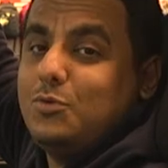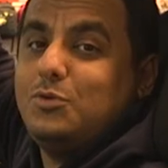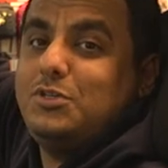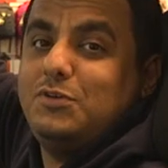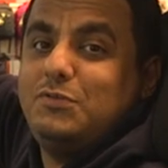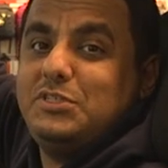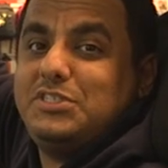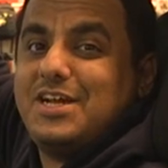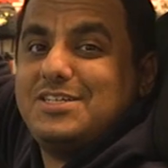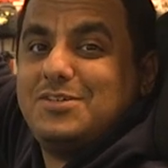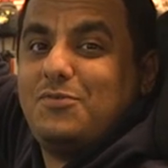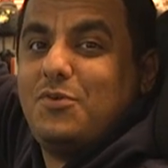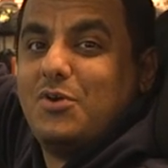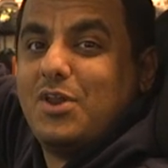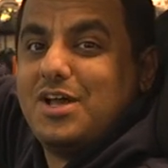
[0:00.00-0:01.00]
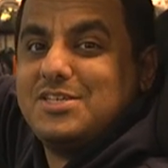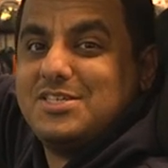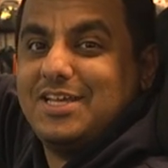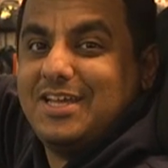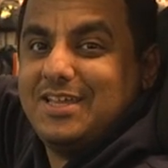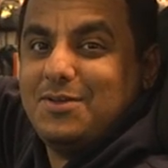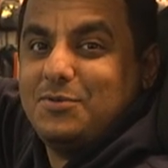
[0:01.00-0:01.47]
وتشوف الشاشه فوق
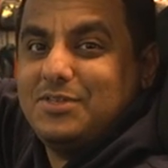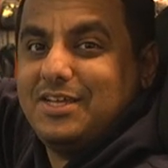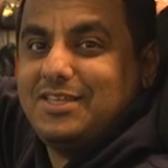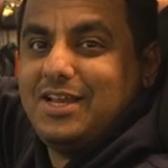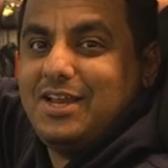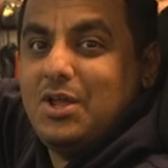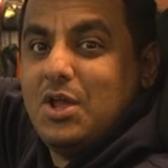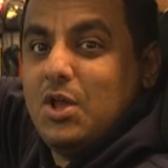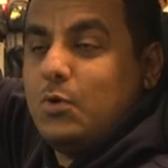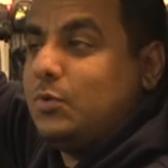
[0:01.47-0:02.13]
راسك كذا وانت تل...